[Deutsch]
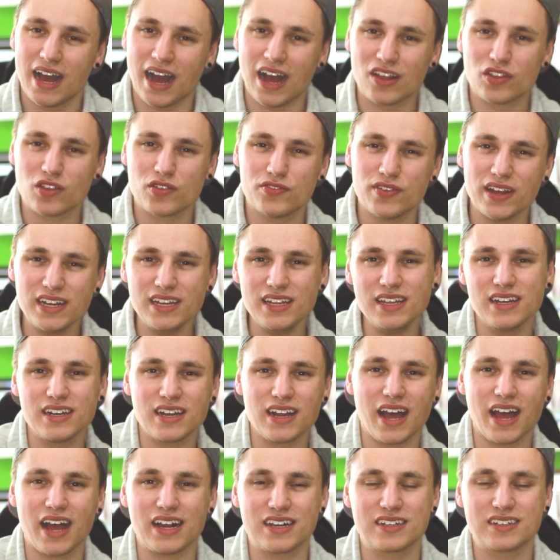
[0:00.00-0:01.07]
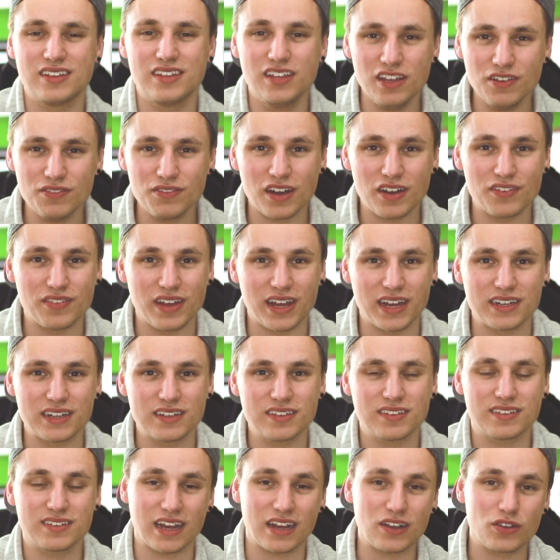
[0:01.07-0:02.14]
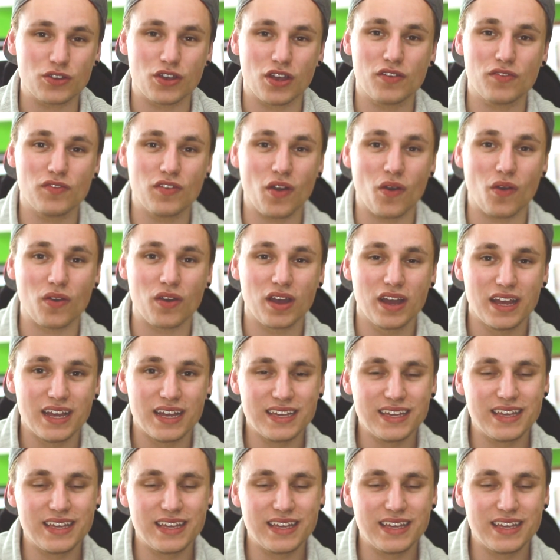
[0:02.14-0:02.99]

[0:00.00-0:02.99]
Also wenn ihr da aktiver werdet, dann können wir auch